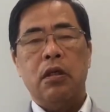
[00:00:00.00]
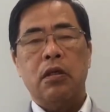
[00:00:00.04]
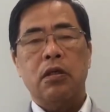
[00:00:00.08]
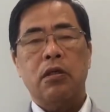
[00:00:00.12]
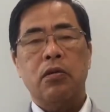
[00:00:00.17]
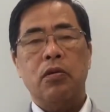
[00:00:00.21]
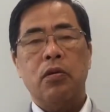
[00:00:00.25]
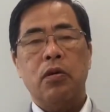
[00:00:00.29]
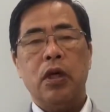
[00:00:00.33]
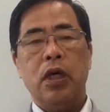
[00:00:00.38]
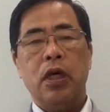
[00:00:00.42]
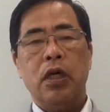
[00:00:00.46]

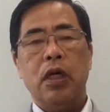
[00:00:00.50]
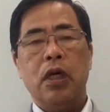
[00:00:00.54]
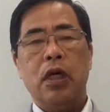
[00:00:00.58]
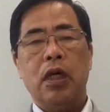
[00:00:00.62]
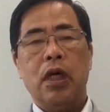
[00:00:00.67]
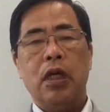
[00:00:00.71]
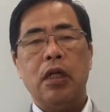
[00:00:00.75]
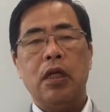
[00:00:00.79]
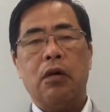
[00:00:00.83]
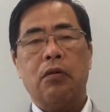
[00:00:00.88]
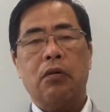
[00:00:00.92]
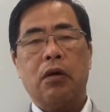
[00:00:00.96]
その原因が
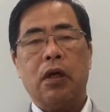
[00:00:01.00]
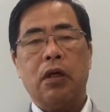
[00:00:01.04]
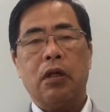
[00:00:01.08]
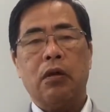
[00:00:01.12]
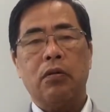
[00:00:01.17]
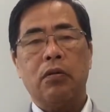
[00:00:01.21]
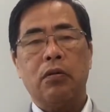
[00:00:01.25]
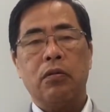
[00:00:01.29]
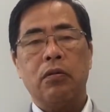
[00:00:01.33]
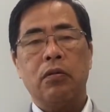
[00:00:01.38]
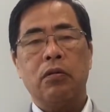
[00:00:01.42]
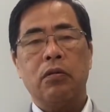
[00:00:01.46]
何であるか
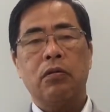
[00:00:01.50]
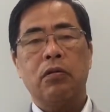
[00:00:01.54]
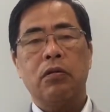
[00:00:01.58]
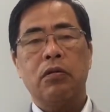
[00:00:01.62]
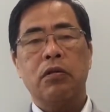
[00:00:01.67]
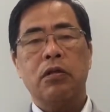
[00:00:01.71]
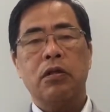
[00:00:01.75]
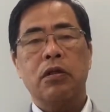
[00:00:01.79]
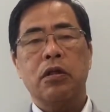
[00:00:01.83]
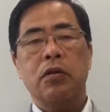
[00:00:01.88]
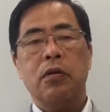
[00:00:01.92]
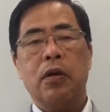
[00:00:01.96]
ということ
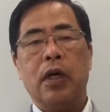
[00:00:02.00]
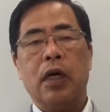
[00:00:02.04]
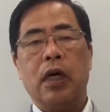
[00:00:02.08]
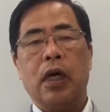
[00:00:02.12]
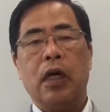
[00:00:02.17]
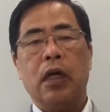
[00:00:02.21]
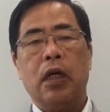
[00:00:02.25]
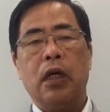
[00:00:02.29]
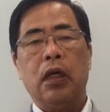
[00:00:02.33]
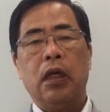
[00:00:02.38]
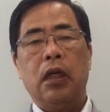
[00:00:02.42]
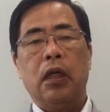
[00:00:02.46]
について
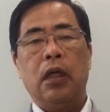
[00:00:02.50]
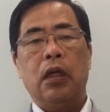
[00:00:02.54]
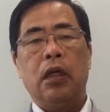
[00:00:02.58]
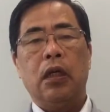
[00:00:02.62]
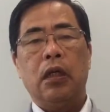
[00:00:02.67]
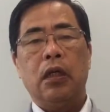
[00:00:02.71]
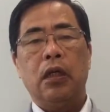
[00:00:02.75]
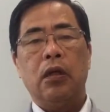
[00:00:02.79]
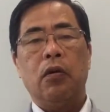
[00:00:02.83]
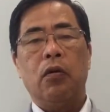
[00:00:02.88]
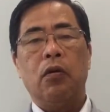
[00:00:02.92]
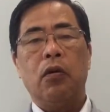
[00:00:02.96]
は、
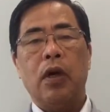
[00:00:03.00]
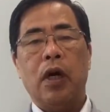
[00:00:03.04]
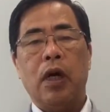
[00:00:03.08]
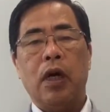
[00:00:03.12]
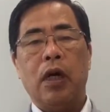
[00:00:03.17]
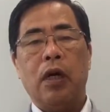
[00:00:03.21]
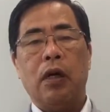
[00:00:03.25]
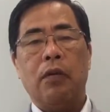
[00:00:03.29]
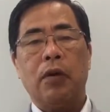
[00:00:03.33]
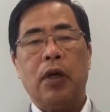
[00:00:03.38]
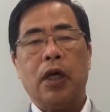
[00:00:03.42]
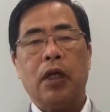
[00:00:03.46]
いろん
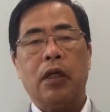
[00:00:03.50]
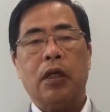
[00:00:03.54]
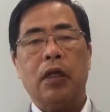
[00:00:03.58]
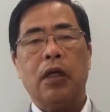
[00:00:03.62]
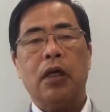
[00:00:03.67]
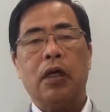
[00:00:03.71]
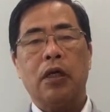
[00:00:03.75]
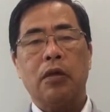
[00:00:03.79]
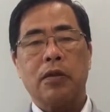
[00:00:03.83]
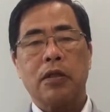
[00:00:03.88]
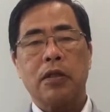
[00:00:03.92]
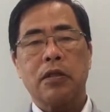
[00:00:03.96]
な見方
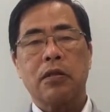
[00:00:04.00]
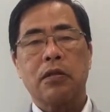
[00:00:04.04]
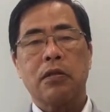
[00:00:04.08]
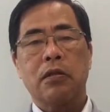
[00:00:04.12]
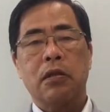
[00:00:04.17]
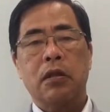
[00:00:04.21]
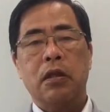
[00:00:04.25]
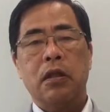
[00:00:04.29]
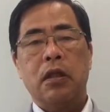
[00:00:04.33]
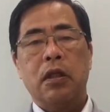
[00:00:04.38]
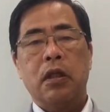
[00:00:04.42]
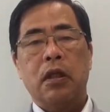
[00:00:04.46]
があります。